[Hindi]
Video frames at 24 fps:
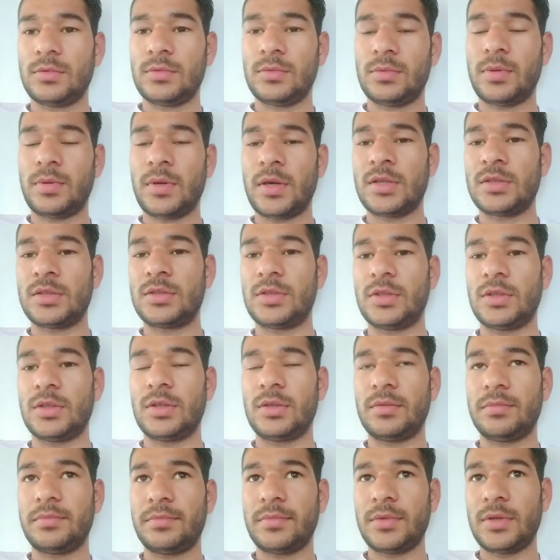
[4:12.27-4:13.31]
वहाँ से
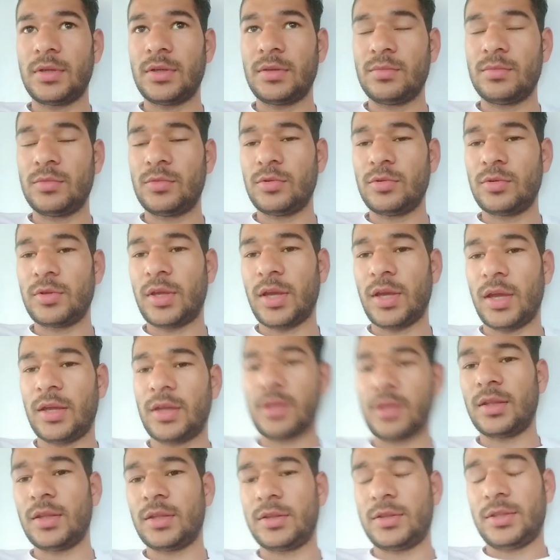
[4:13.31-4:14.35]
पल्लम तोड़ के
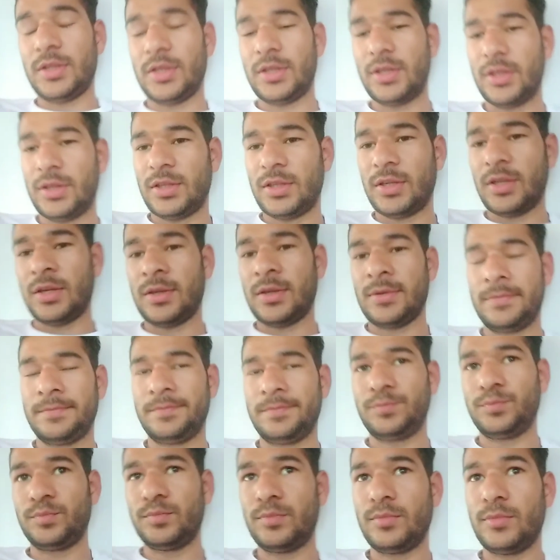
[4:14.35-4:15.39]
आएंगे देखते कितने
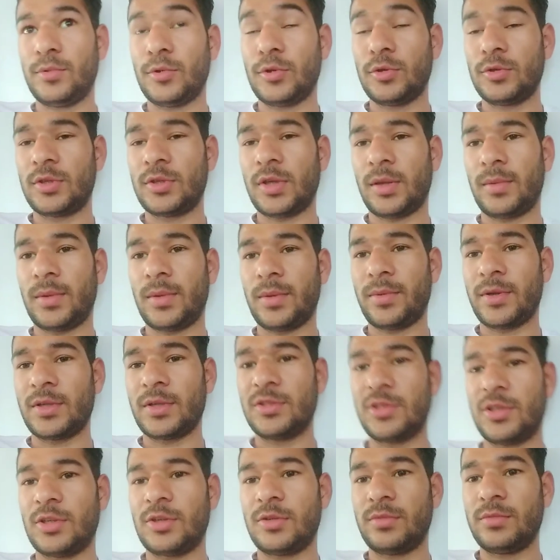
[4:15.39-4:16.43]
बहुत टाइम के बाद
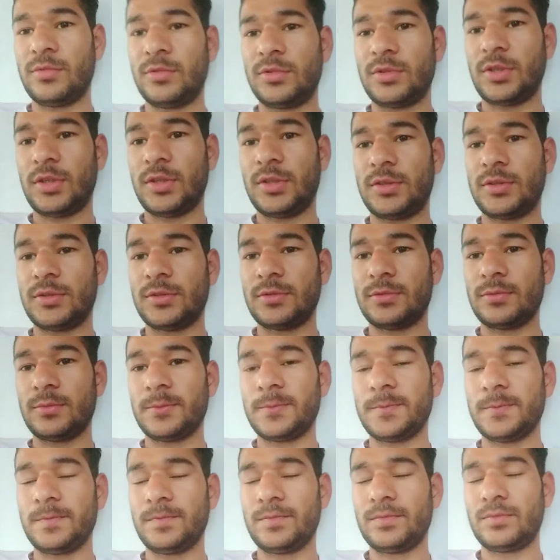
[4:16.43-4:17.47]
जा रहा हूँ उस खेत
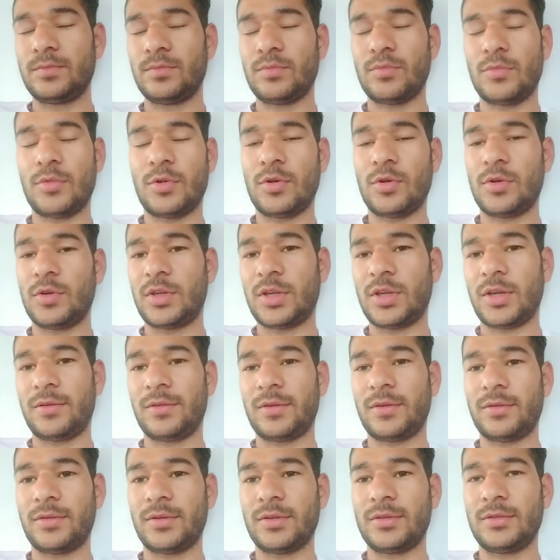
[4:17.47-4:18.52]
बहुत टाइम
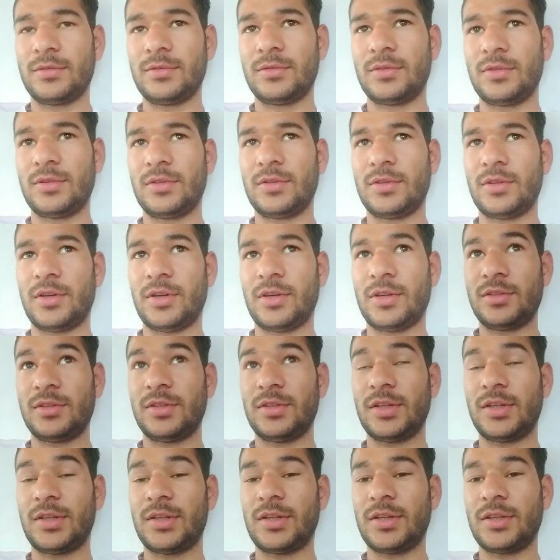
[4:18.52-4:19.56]
के बाद
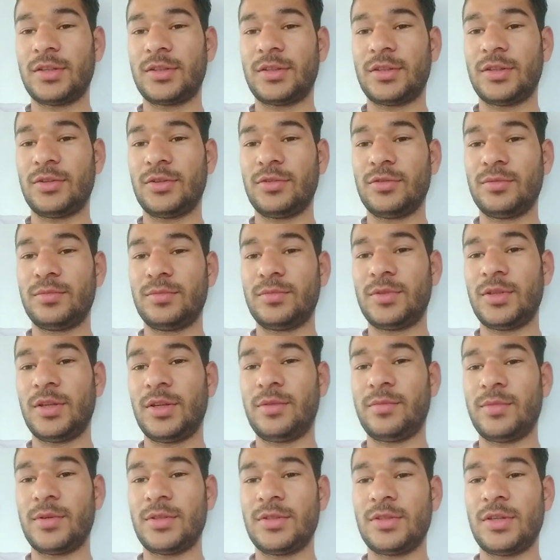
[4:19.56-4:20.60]
ऐसे कड़कते धूप
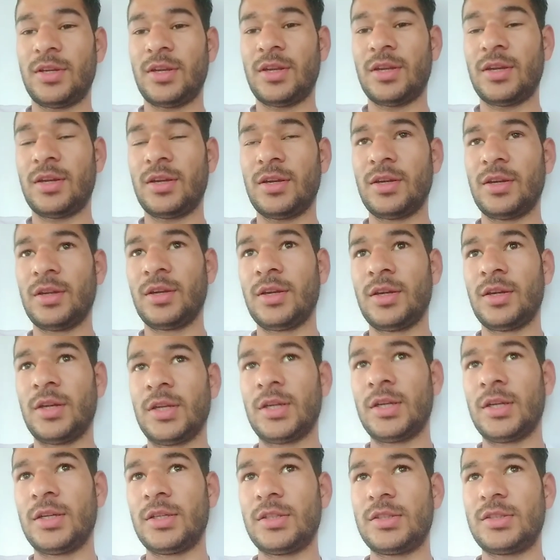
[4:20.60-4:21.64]
तीन बज गए
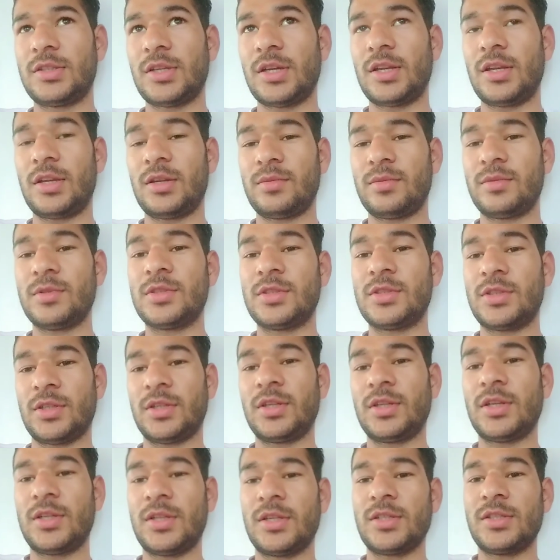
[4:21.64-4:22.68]
चार एक बजे
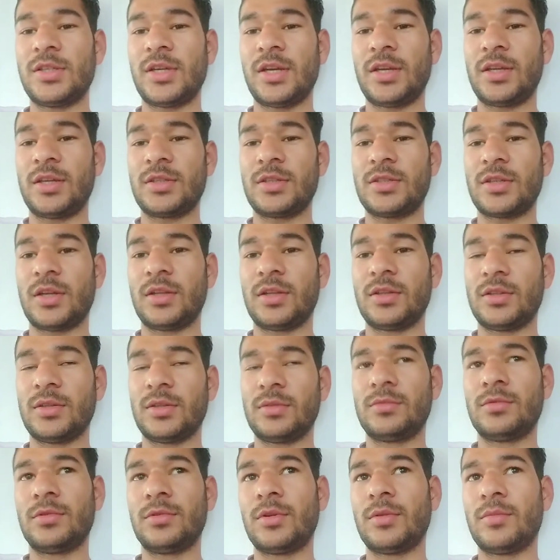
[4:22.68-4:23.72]
तक निकल जाएंगे शायद
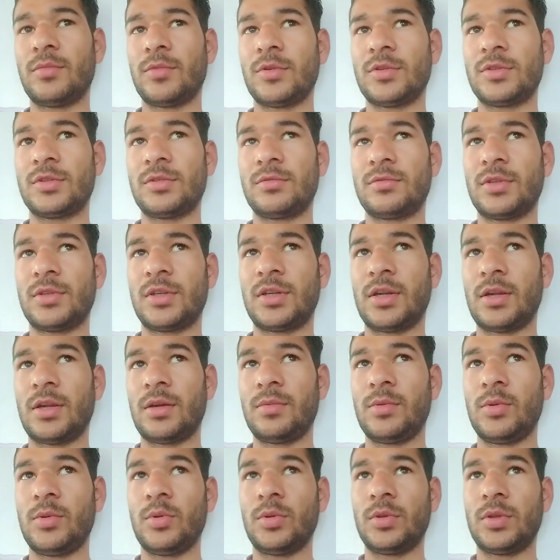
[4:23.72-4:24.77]
तो थोड़ा मौसम ठंडा
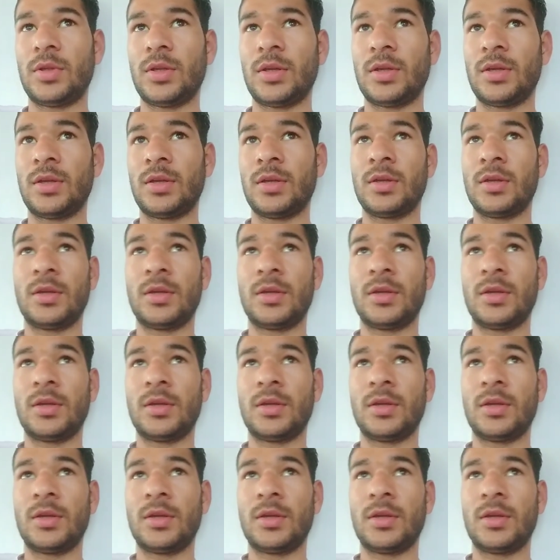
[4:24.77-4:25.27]
भी होता है